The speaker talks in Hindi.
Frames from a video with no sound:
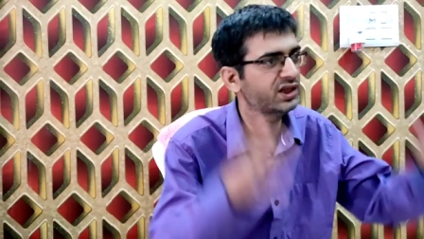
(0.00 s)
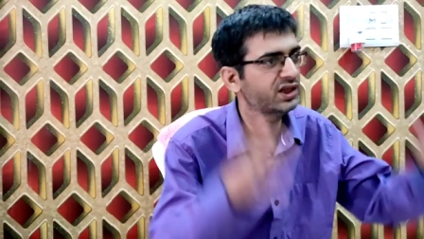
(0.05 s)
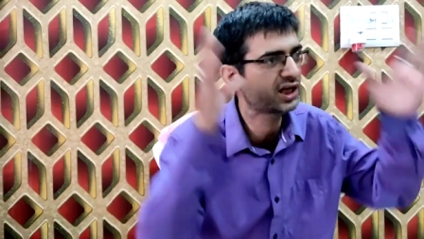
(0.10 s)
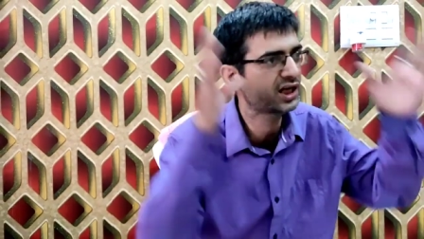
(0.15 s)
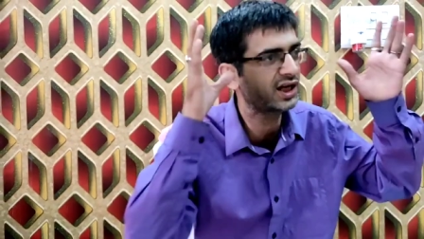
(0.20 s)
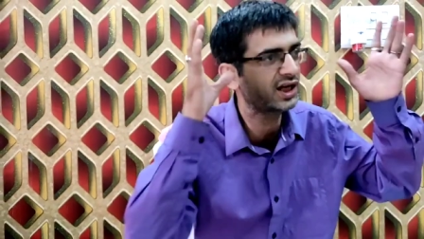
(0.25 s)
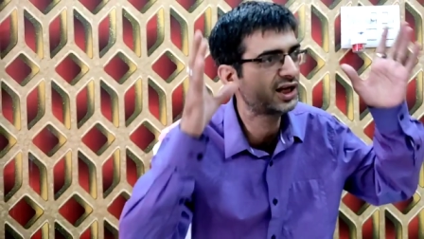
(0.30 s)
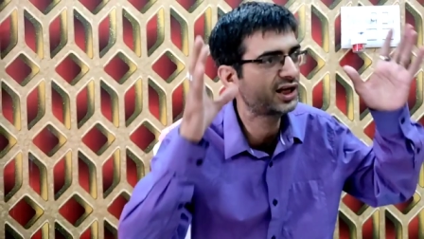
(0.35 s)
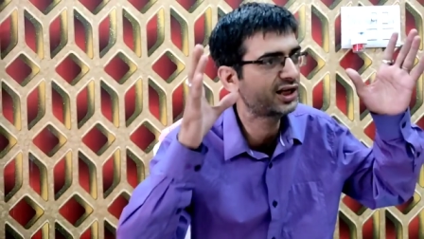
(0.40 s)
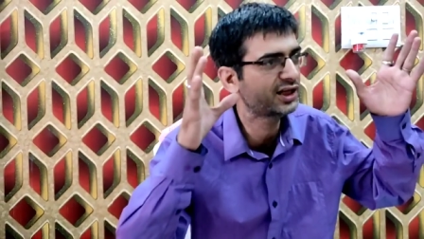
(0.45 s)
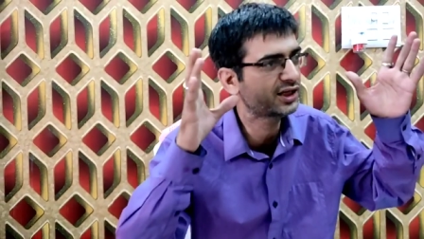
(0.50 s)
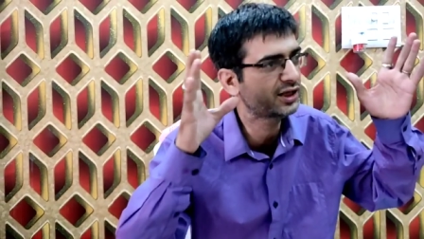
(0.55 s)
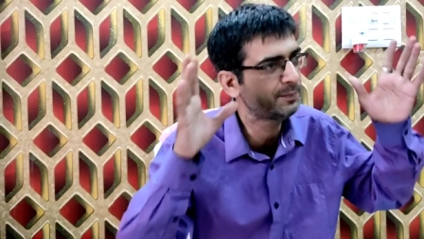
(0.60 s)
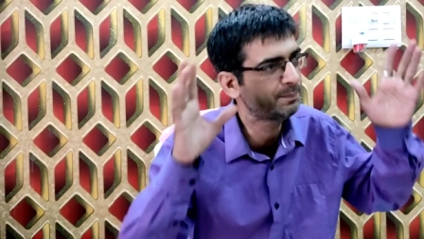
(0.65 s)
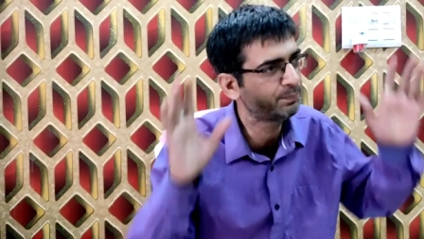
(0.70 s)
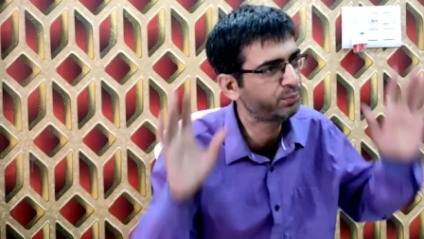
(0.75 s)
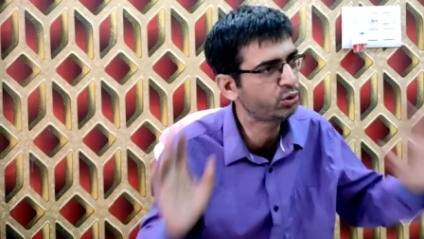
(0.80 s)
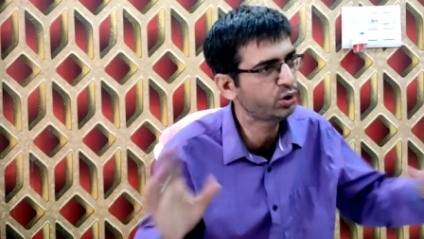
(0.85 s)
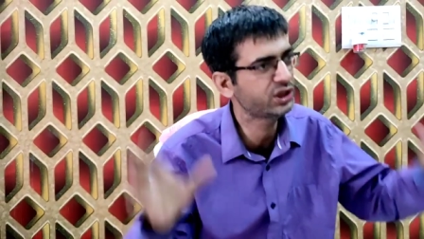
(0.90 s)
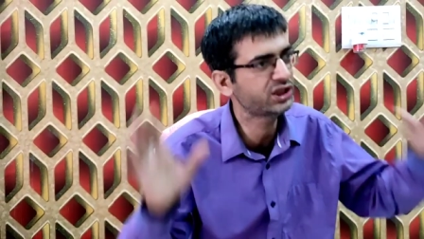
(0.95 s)
बंद कराने
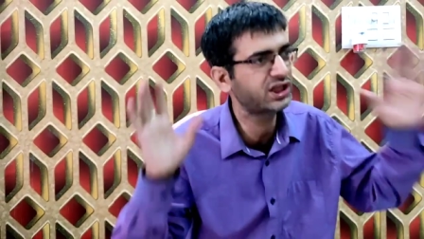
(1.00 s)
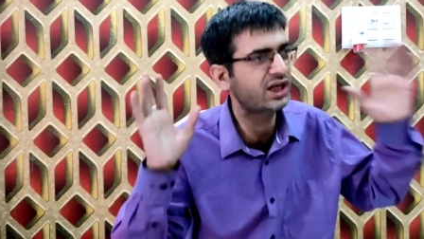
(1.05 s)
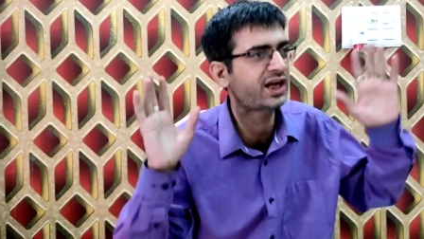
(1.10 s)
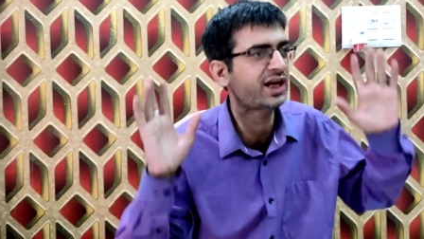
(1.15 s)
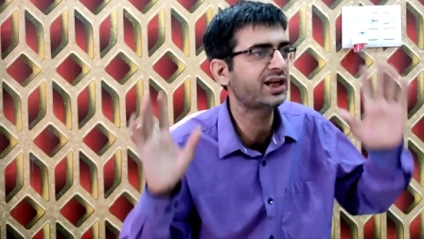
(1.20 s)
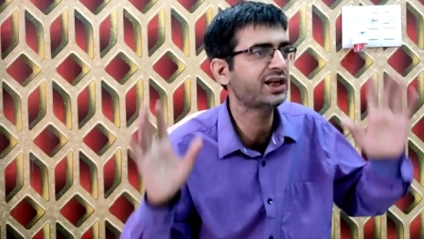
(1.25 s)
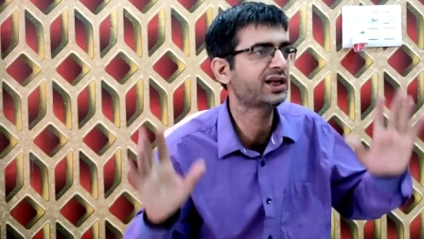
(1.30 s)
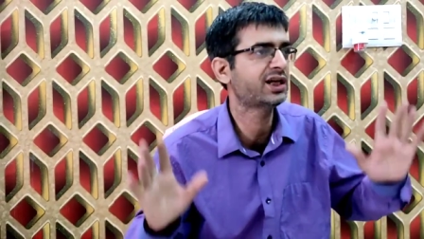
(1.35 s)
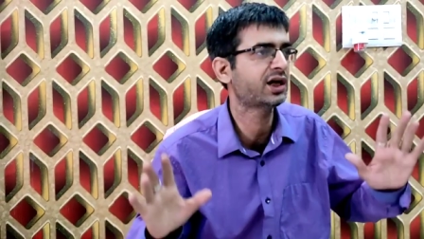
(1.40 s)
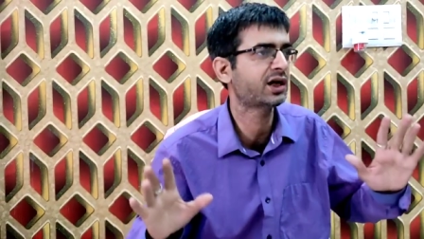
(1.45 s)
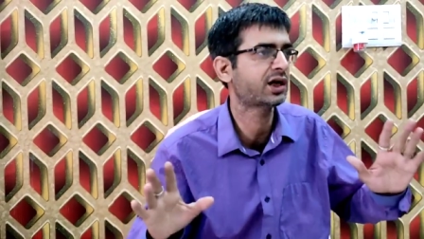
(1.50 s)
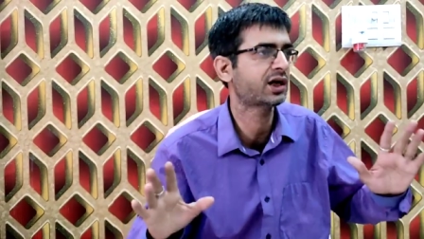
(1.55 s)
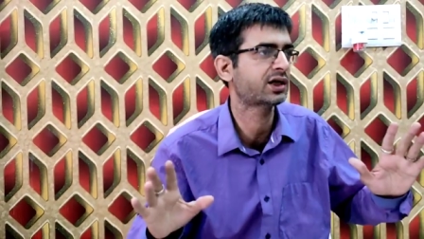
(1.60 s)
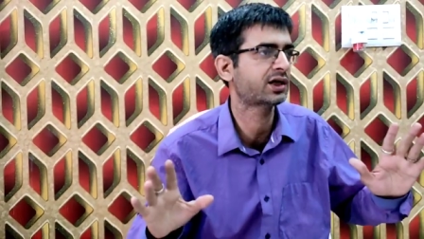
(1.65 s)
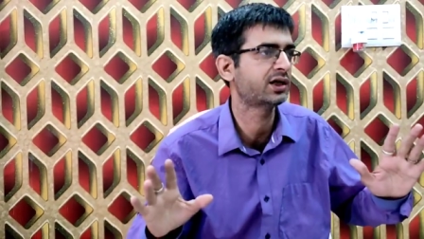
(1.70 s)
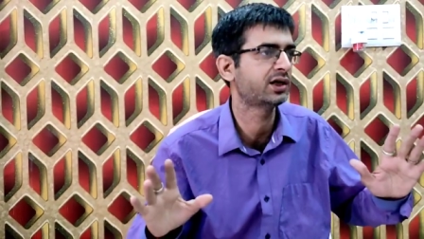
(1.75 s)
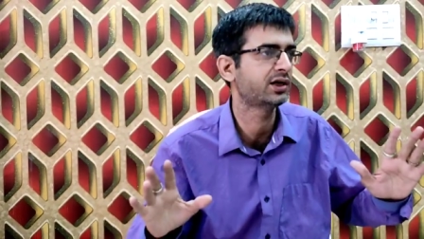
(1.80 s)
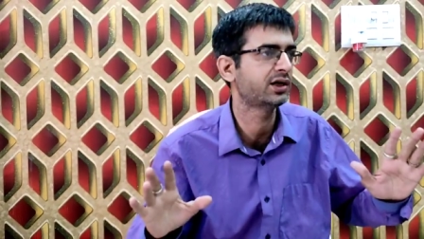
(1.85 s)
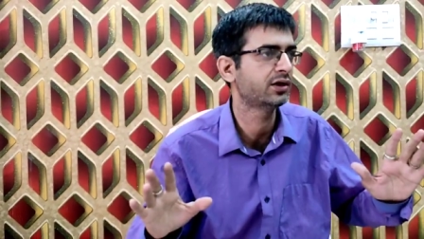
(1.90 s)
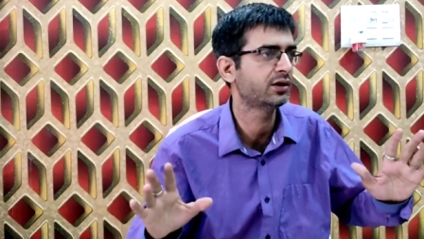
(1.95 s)
की पूरी तैयारी कर
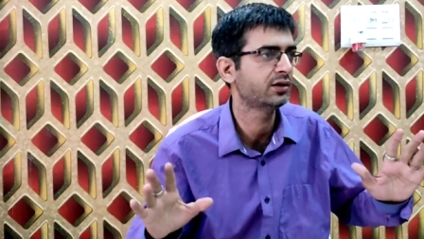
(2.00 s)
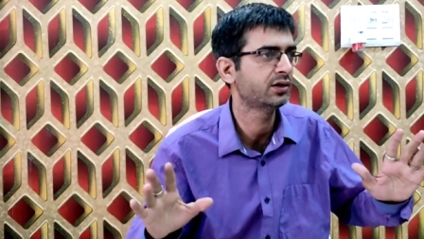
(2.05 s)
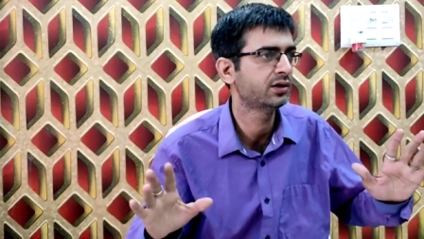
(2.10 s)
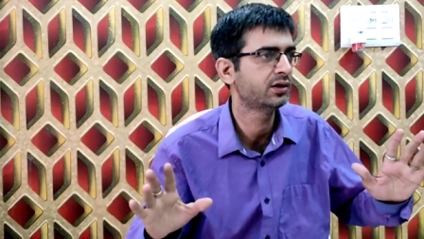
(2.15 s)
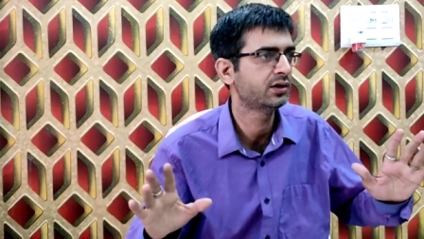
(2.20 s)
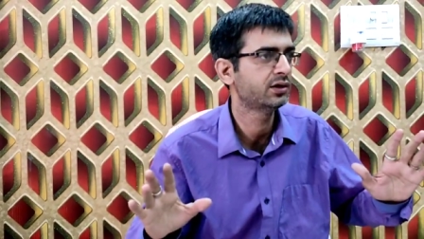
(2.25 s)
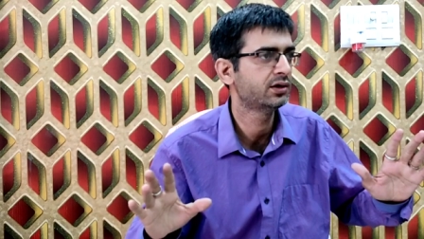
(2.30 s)
रखी है